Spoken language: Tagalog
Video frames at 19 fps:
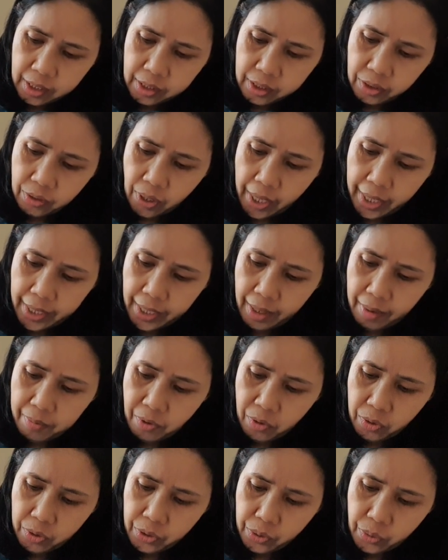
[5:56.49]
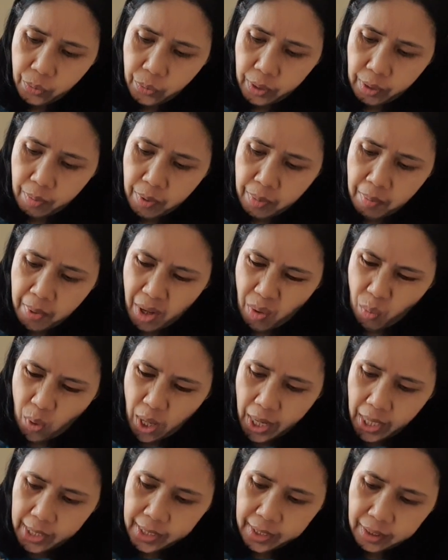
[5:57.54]
So I have also with me my
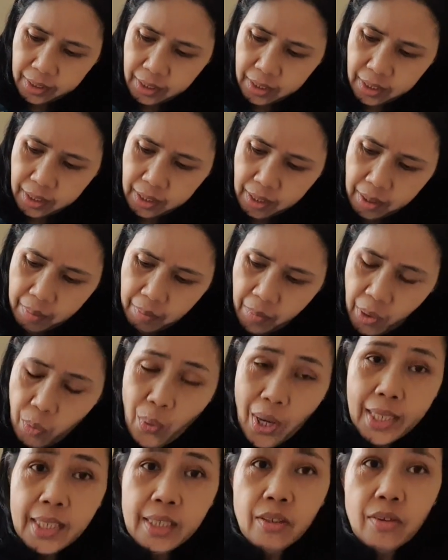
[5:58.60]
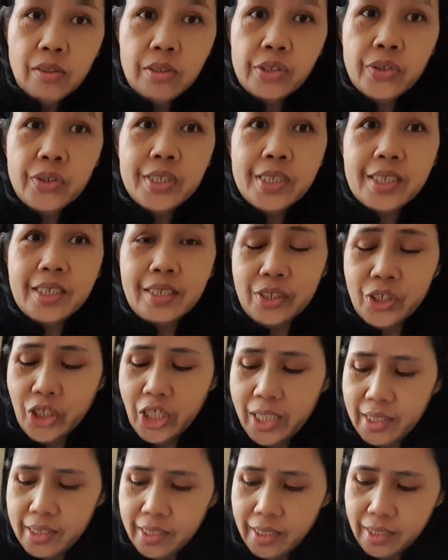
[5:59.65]
wallet. My wallet also is at
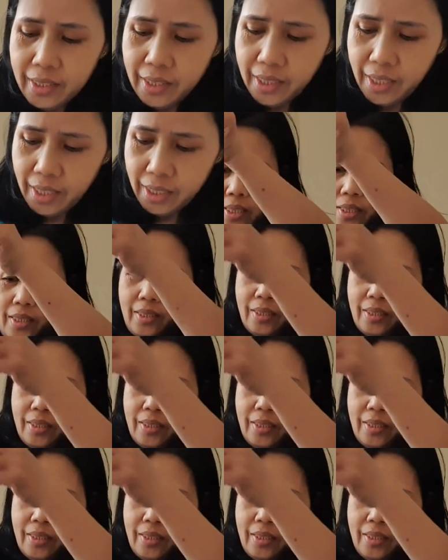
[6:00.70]
Charles and Kate.